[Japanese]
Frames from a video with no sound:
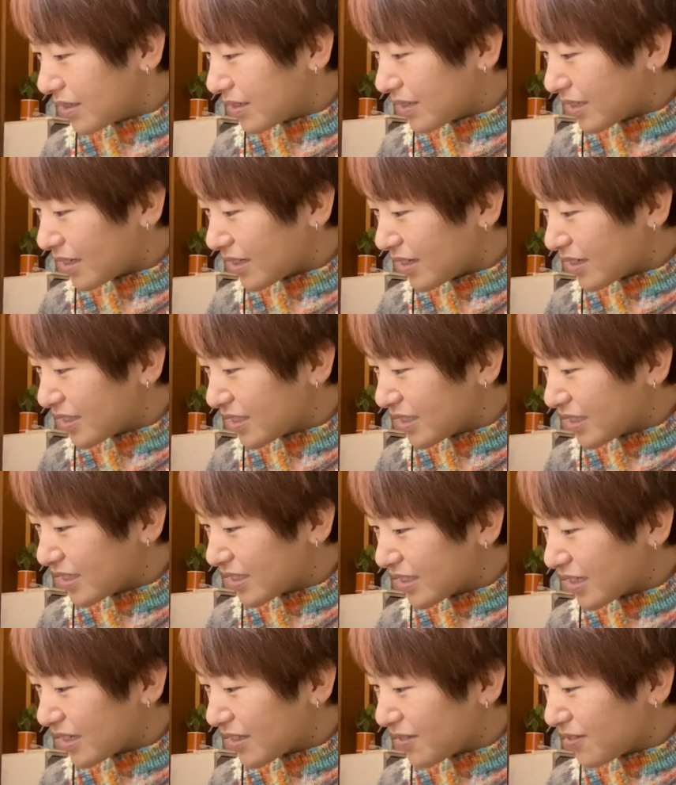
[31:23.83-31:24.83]
昔
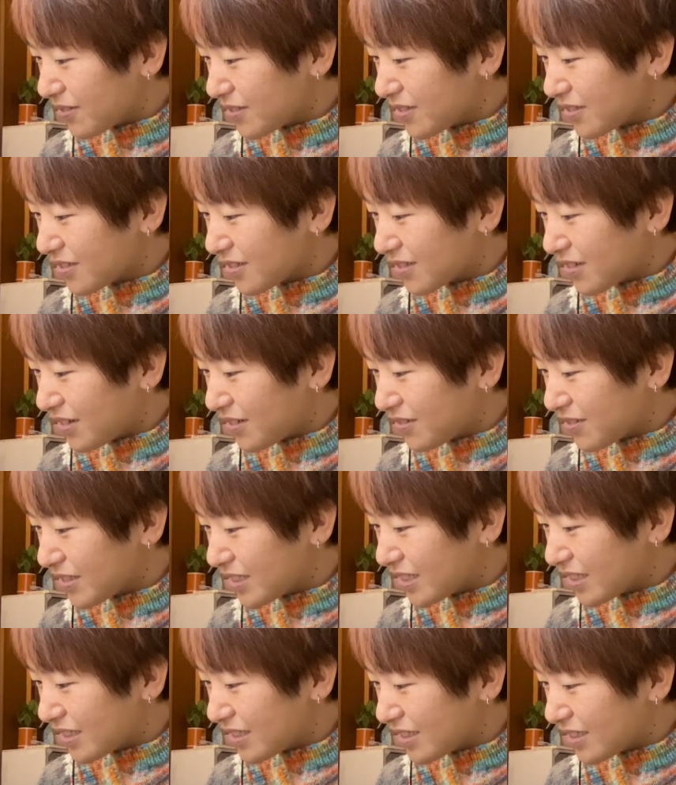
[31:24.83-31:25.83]
つけ能力が欲
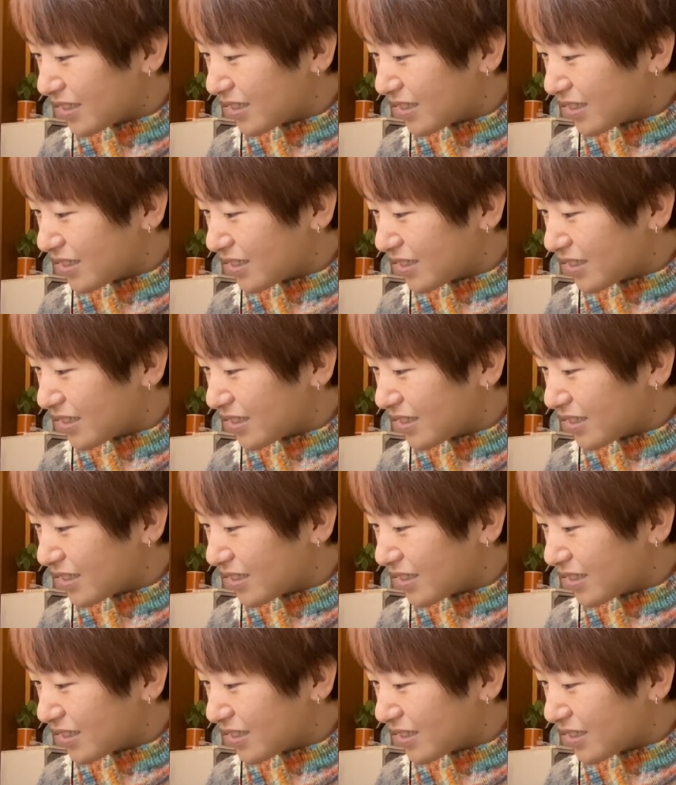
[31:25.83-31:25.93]
しいっ